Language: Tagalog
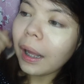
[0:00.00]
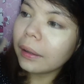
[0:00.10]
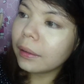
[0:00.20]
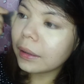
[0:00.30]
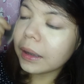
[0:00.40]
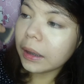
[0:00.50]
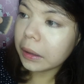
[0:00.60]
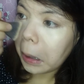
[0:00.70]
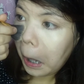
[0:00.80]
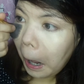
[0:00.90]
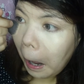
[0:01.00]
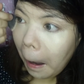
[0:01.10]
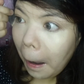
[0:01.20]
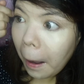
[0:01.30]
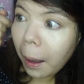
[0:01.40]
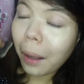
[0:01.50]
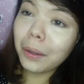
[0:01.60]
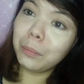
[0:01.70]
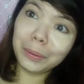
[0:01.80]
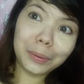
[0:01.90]
As in,
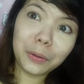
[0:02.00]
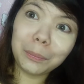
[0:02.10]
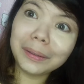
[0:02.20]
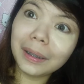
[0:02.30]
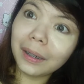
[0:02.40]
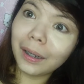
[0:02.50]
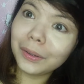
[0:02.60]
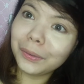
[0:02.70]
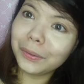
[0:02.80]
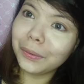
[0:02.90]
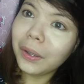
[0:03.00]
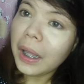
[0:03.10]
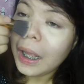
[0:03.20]
akala mo naman gumanda na ngayon, no?